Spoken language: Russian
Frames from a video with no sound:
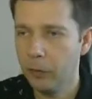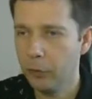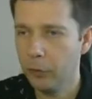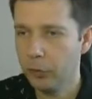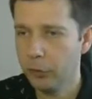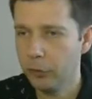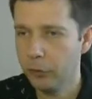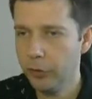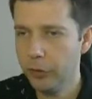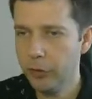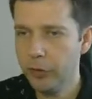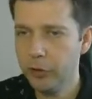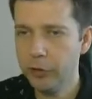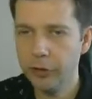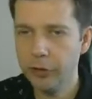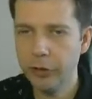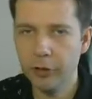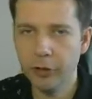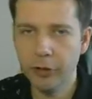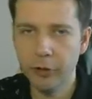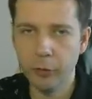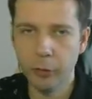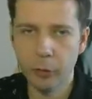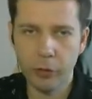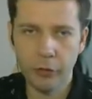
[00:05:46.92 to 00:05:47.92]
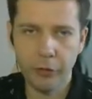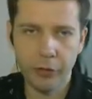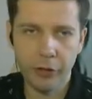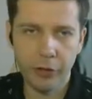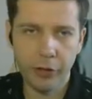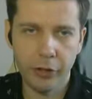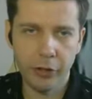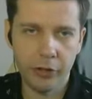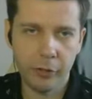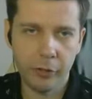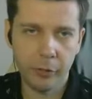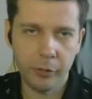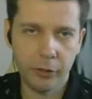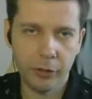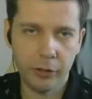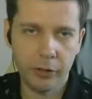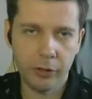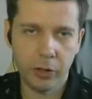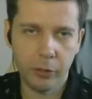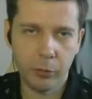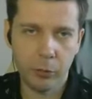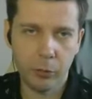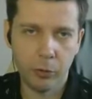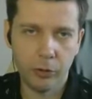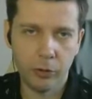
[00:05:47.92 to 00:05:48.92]
Вот. Ну и недельный уровень также был
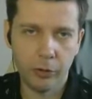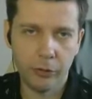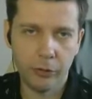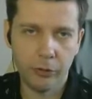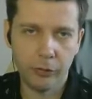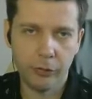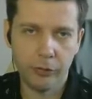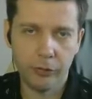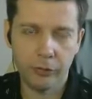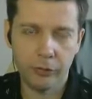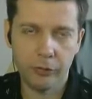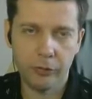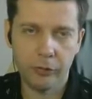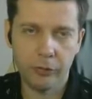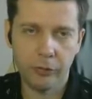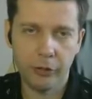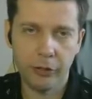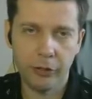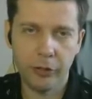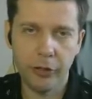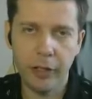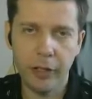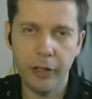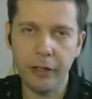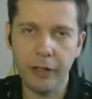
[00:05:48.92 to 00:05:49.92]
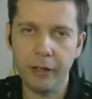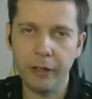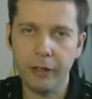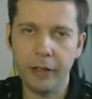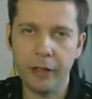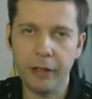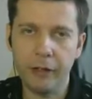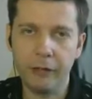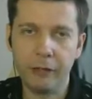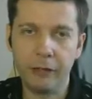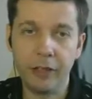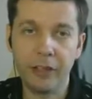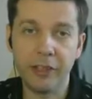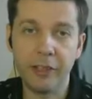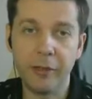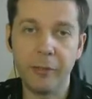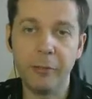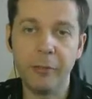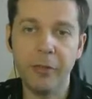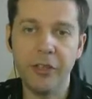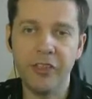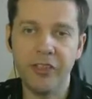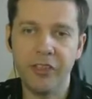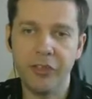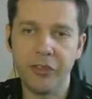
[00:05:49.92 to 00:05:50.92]
отработан идеально на, в этом
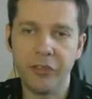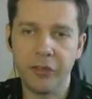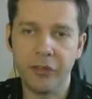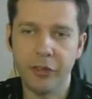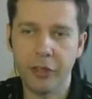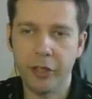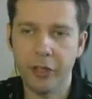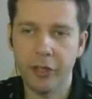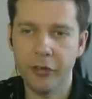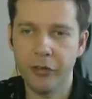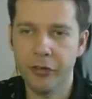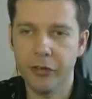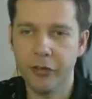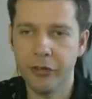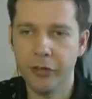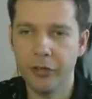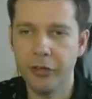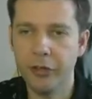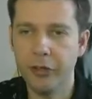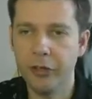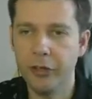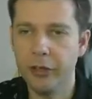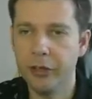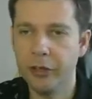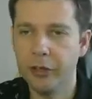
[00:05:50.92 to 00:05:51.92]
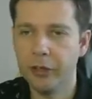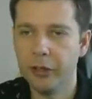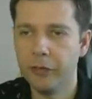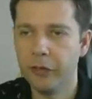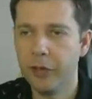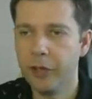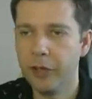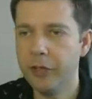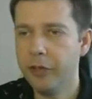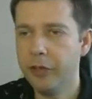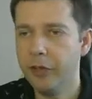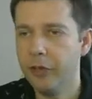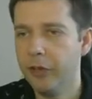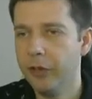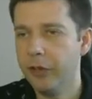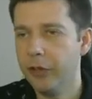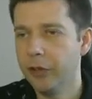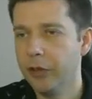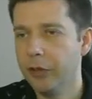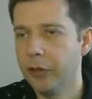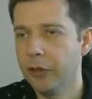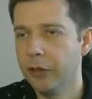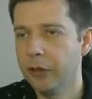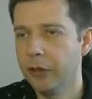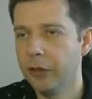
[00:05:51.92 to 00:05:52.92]
месяце. Раз неделя, два
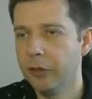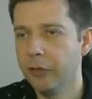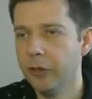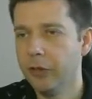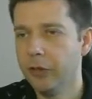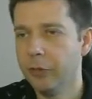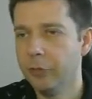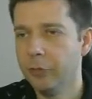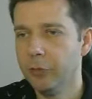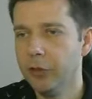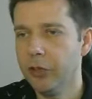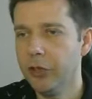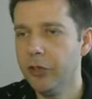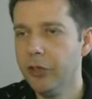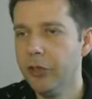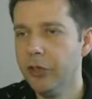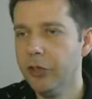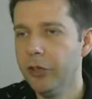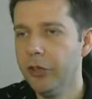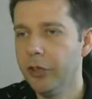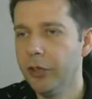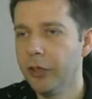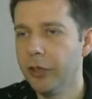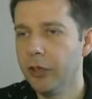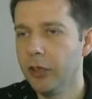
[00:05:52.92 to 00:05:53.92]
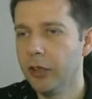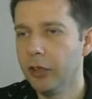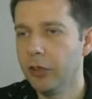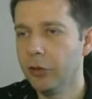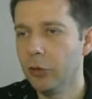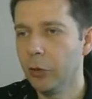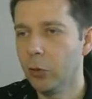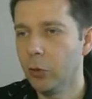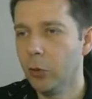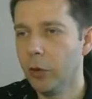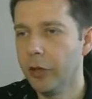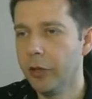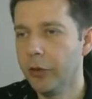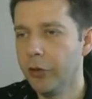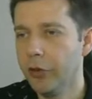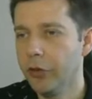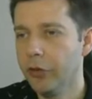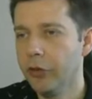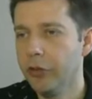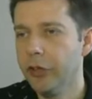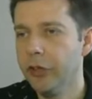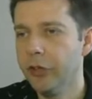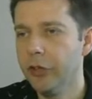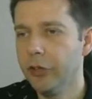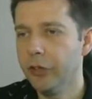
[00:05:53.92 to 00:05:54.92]
неделя, видим, три недели, да, трогали,
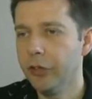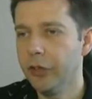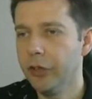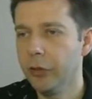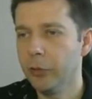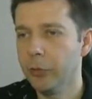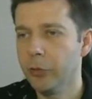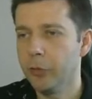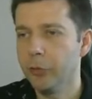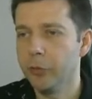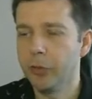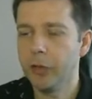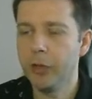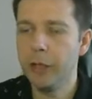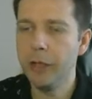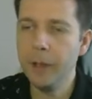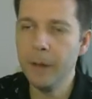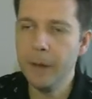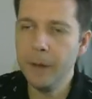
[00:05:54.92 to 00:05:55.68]
четыре недели. В общем -то.